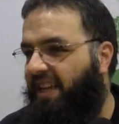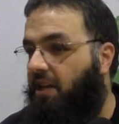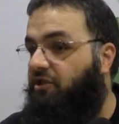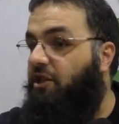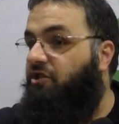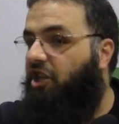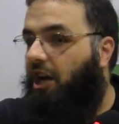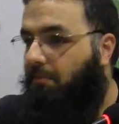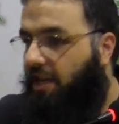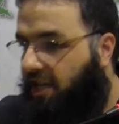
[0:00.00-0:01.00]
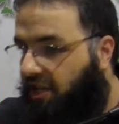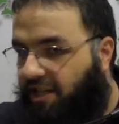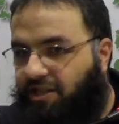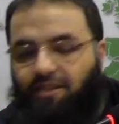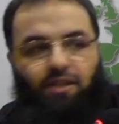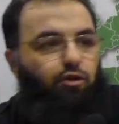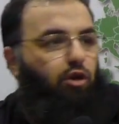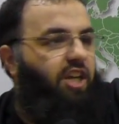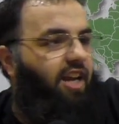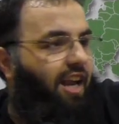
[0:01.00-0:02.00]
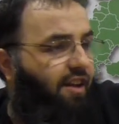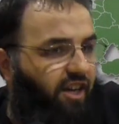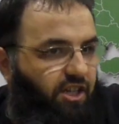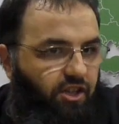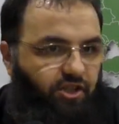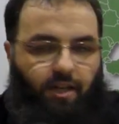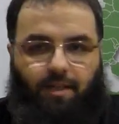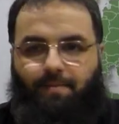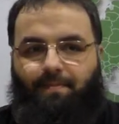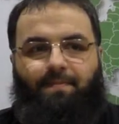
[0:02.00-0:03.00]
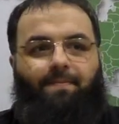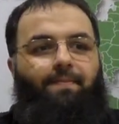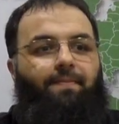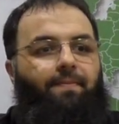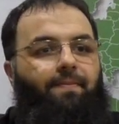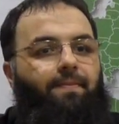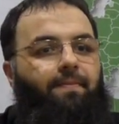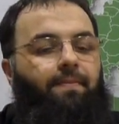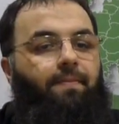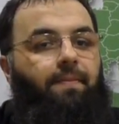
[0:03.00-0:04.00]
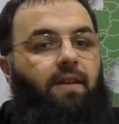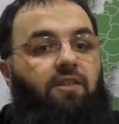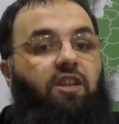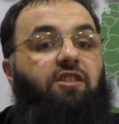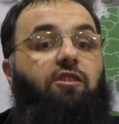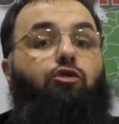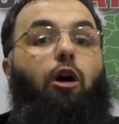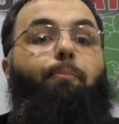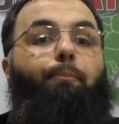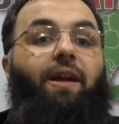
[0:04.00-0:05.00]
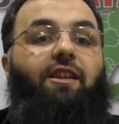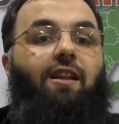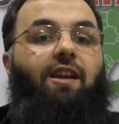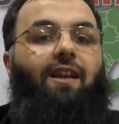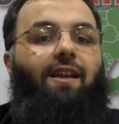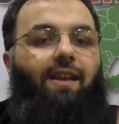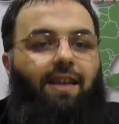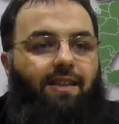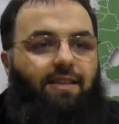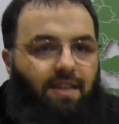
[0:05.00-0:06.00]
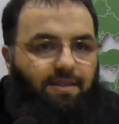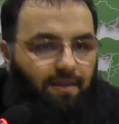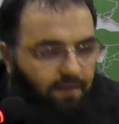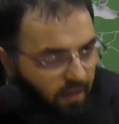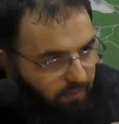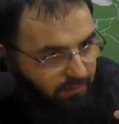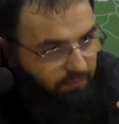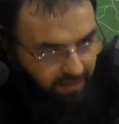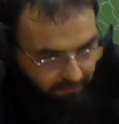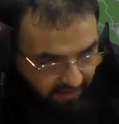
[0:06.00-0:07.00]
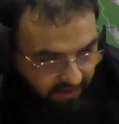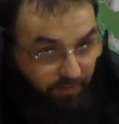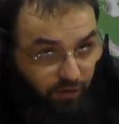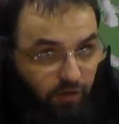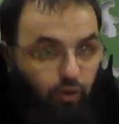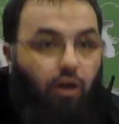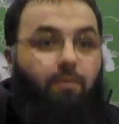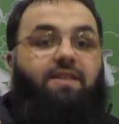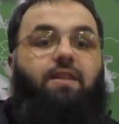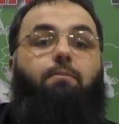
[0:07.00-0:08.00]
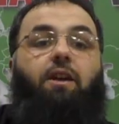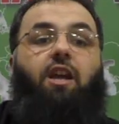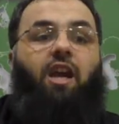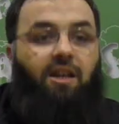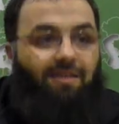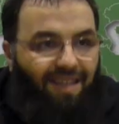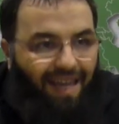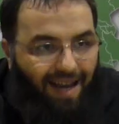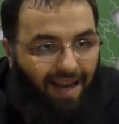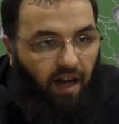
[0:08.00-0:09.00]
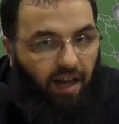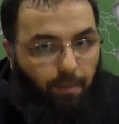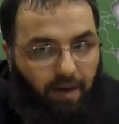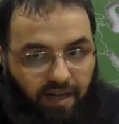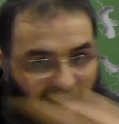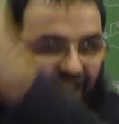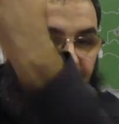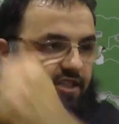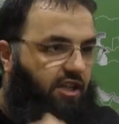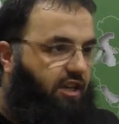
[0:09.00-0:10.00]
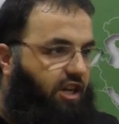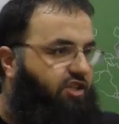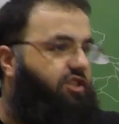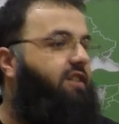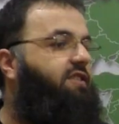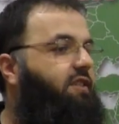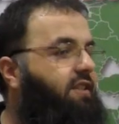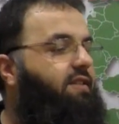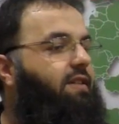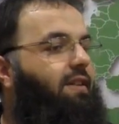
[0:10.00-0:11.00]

Siz camiye gideceksiniz o genel eve gidecek. Siz sohbet halkalarına gideceksiniz aman mıy mıy tıbidir görmesin beni diyerek arabanın arkasından kaçacaksınız.